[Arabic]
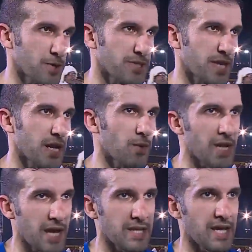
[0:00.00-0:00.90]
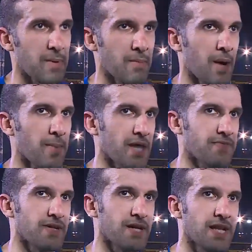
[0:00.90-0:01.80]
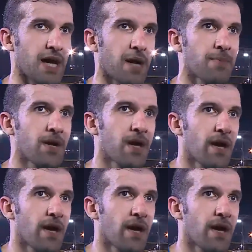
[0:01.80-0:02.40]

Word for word: مده والان نعمل مع بعض في الاعلام